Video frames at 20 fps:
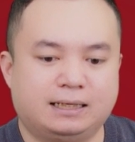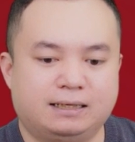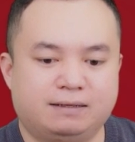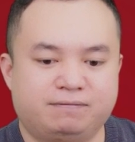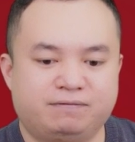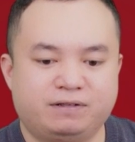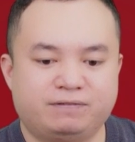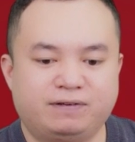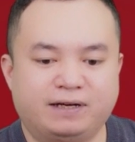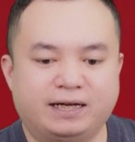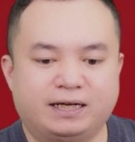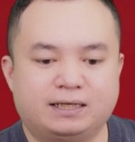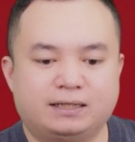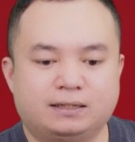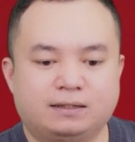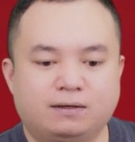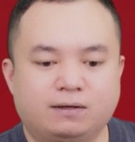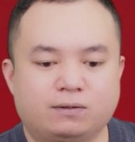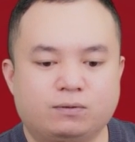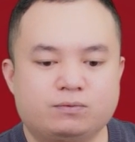uh, vì
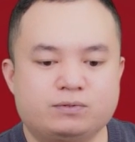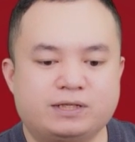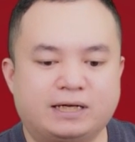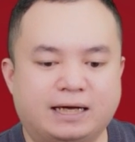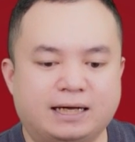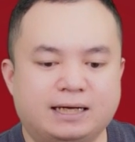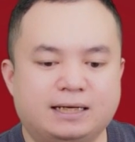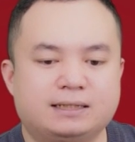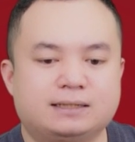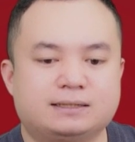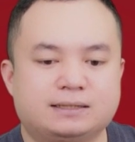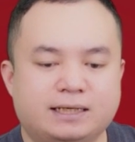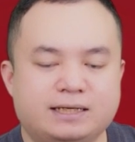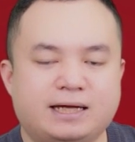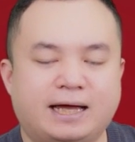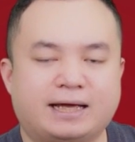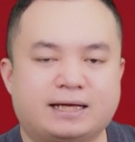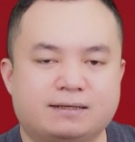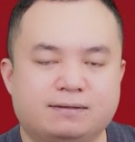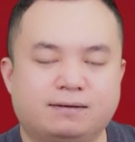vậy nó cũng sẽ
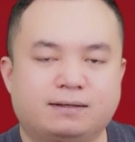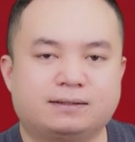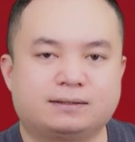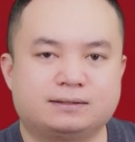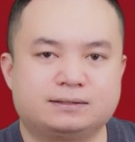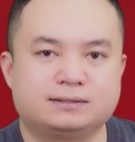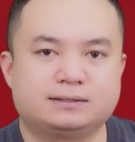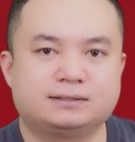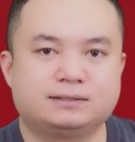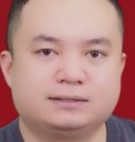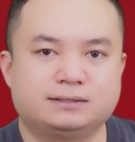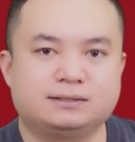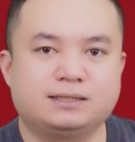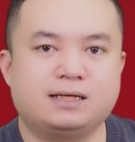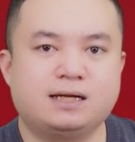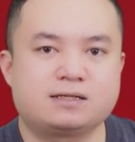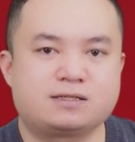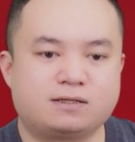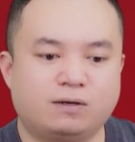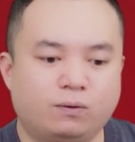gây ảnh hưởng
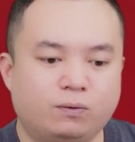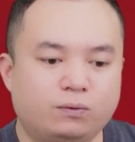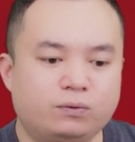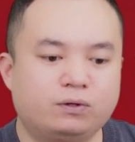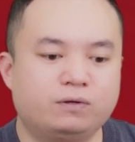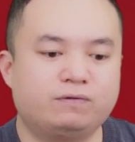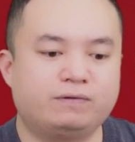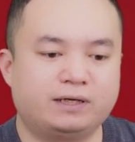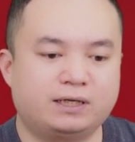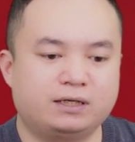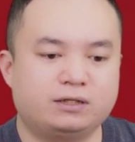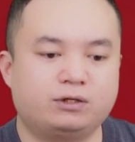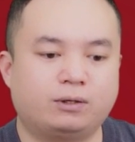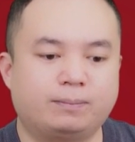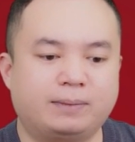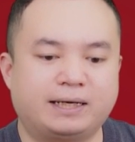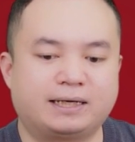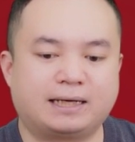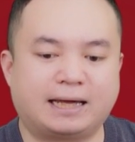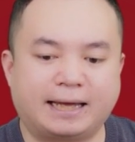rất là xấu đối với cái
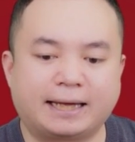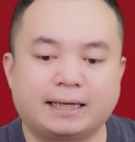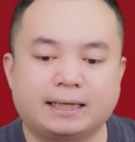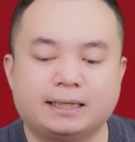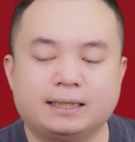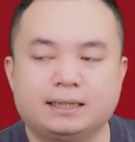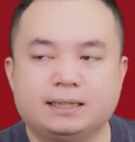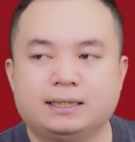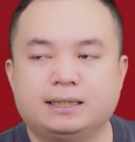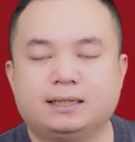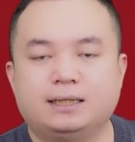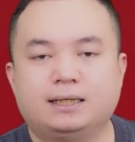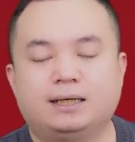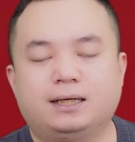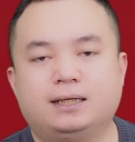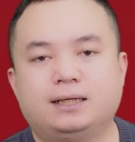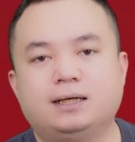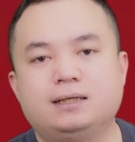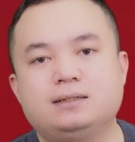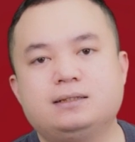nhóm ngành này
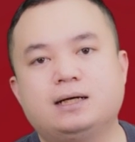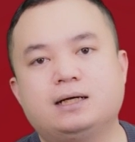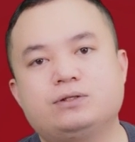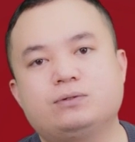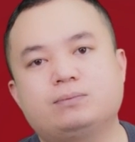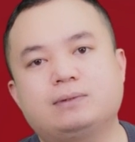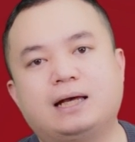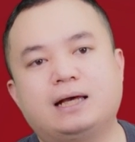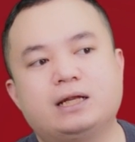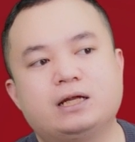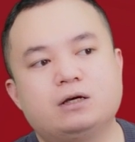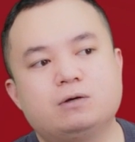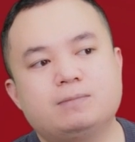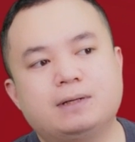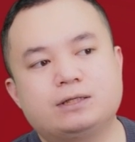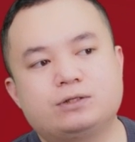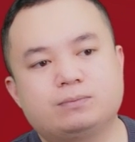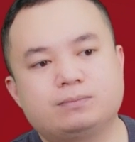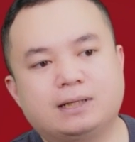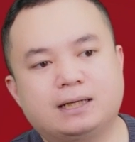Ờ, hơn nữa chúng ta nếu
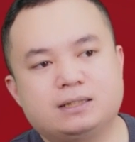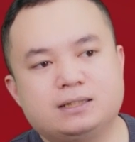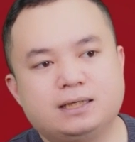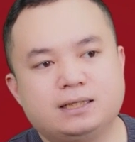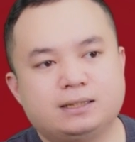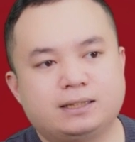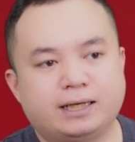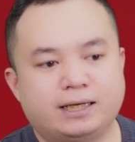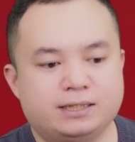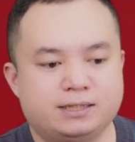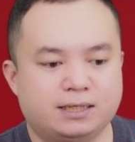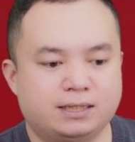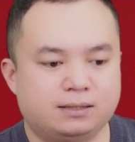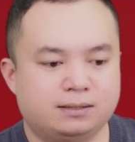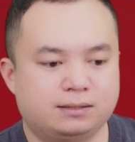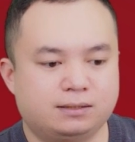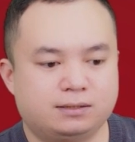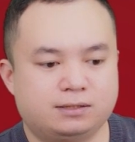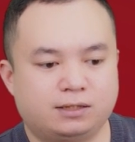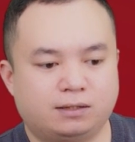mà chúng ta nhìn thấy
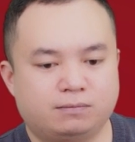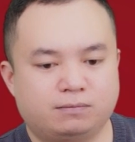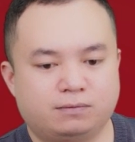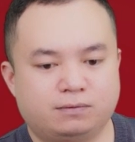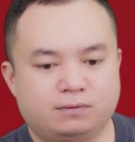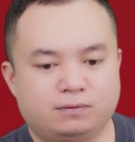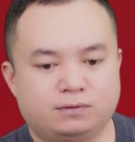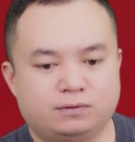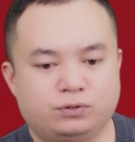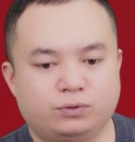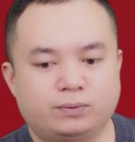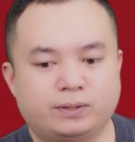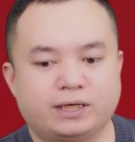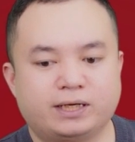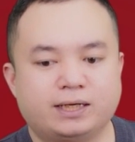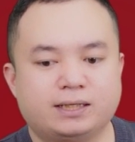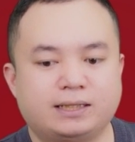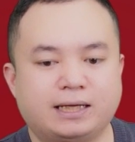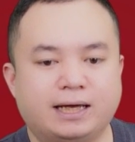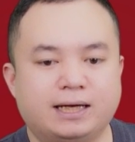trên trong chu
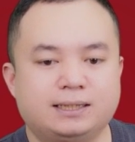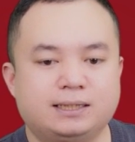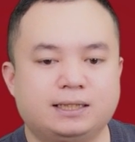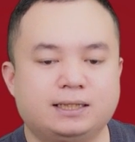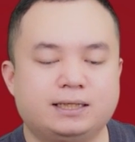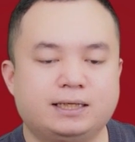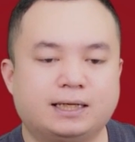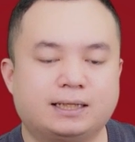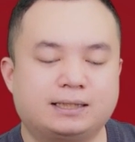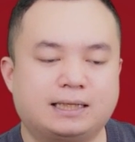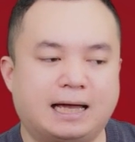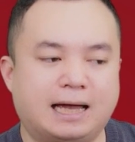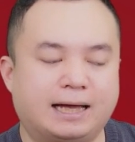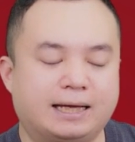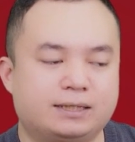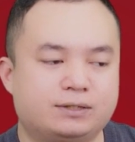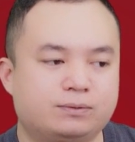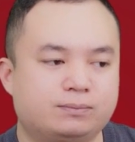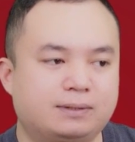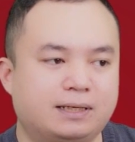kỳ kinh tế thì hiện
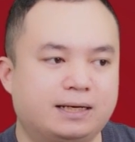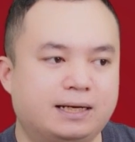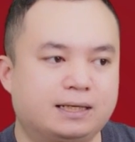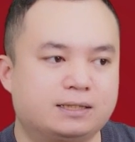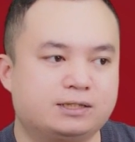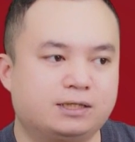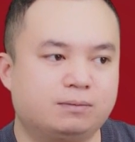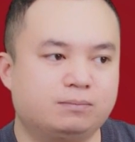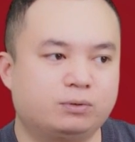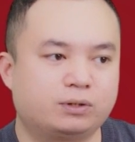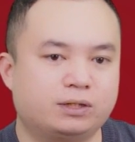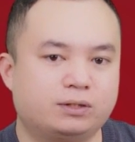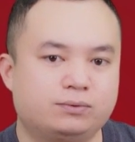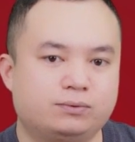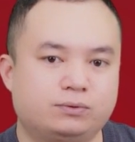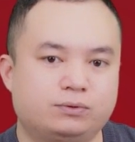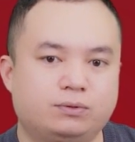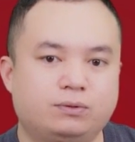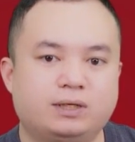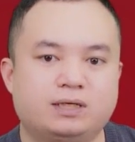tại chúng ta đang trong một
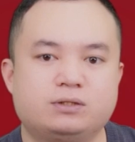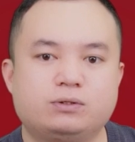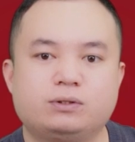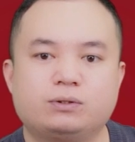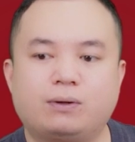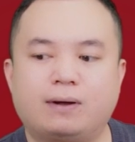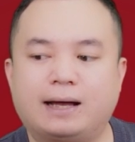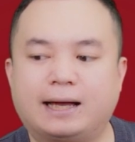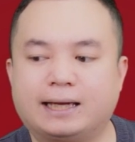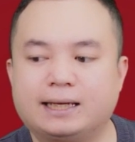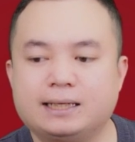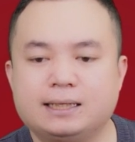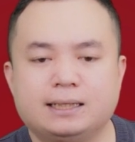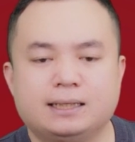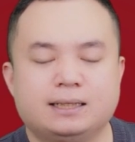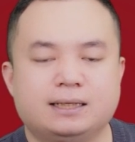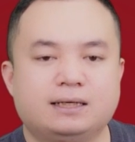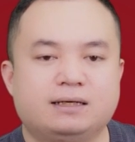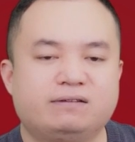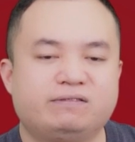cái chu kỳ suy thoái
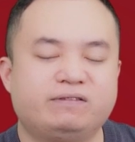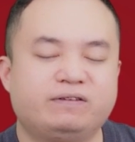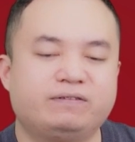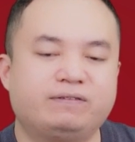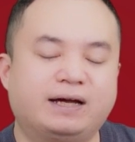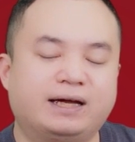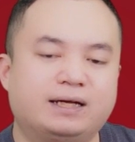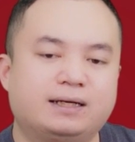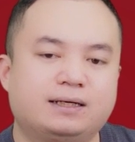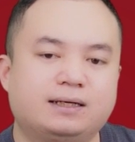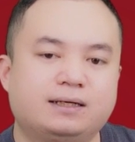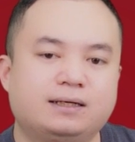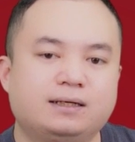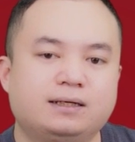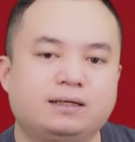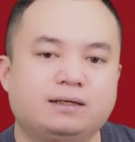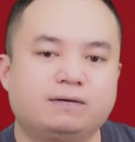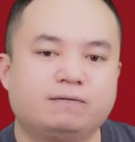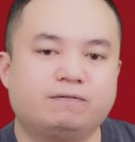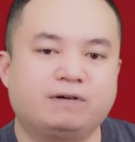vì vậy
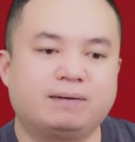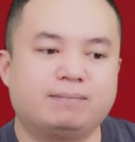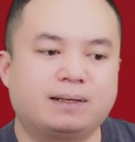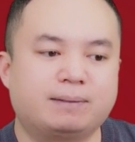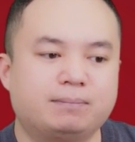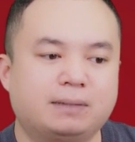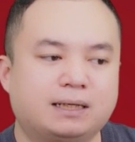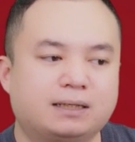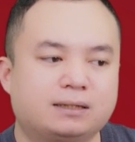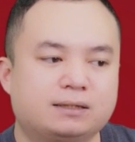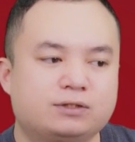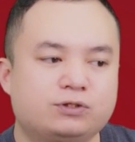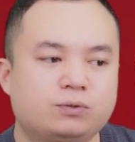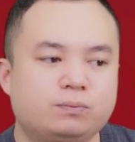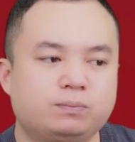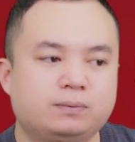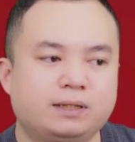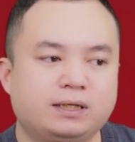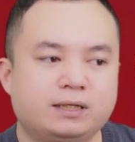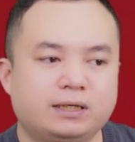về mặt bằng
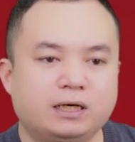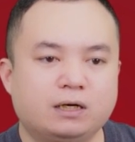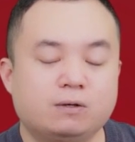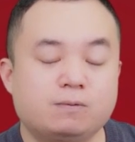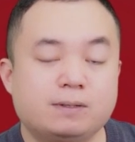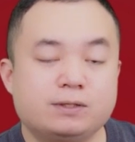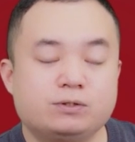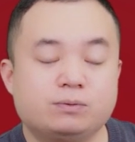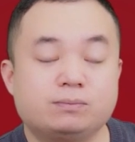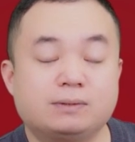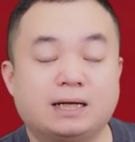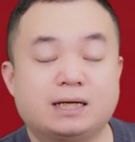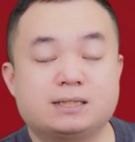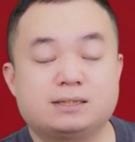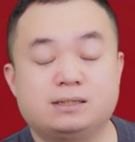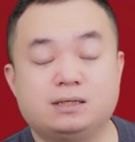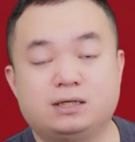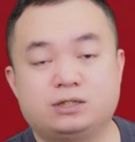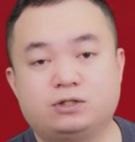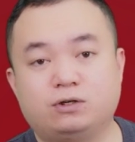chung thì nếu mà chúng ta
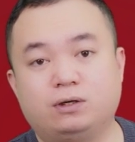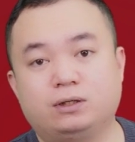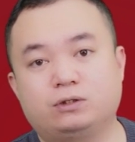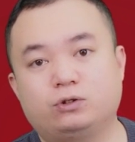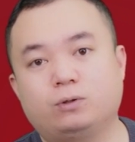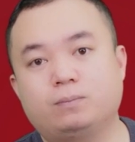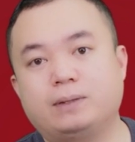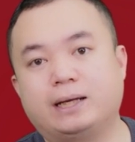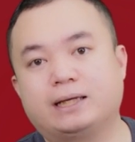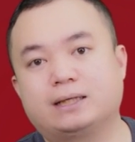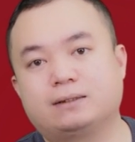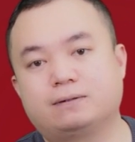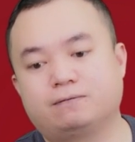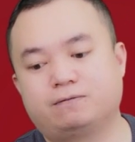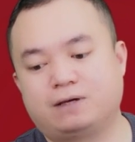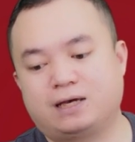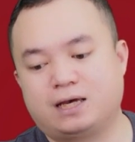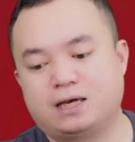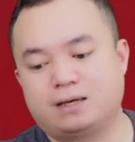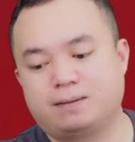lựa chọn nhóm ngành
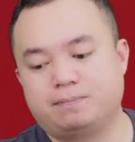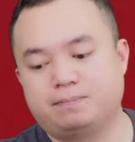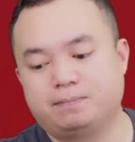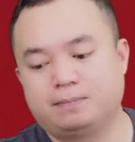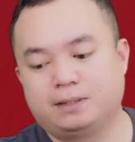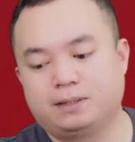về